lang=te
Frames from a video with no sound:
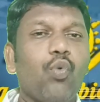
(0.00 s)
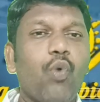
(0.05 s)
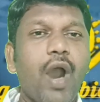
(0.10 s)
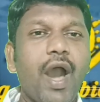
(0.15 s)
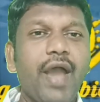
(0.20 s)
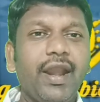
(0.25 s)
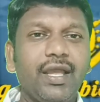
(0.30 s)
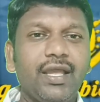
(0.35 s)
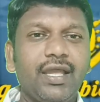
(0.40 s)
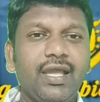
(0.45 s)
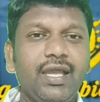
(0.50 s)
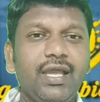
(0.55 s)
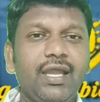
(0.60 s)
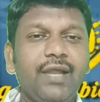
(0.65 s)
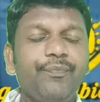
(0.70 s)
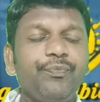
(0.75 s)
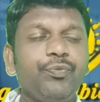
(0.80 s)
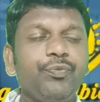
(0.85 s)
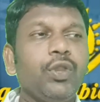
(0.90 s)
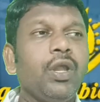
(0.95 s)
వారికి
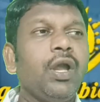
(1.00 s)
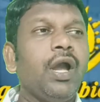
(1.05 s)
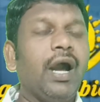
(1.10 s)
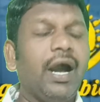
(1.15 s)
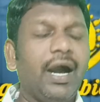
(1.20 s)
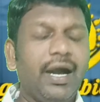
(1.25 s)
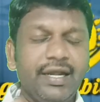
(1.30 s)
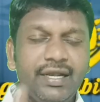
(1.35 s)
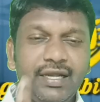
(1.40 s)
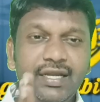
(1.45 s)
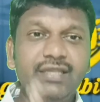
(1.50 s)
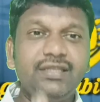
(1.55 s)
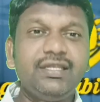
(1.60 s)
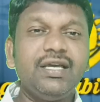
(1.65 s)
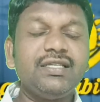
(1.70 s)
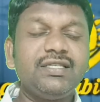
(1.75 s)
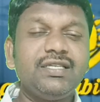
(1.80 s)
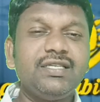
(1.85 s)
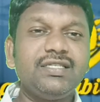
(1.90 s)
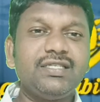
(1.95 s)

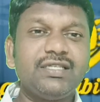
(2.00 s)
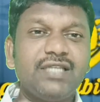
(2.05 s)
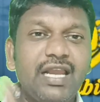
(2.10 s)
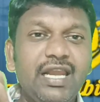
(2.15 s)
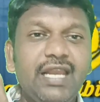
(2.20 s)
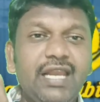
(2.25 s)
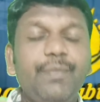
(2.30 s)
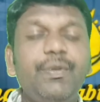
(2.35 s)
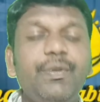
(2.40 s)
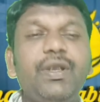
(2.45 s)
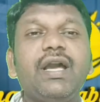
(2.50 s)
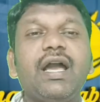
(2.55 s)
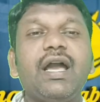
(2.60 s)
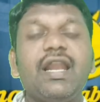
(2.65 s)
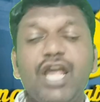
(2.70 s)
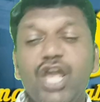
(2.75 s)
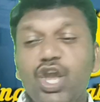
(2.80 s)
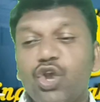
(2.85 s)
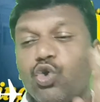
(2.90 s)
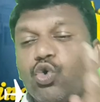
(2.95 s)
నిర్దేశించిన లిమిట్
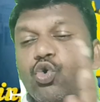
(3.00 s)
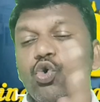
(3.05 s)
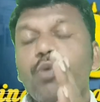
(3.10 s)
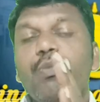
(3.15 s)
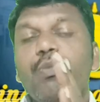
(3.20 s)
కన్నా ఎక్కువ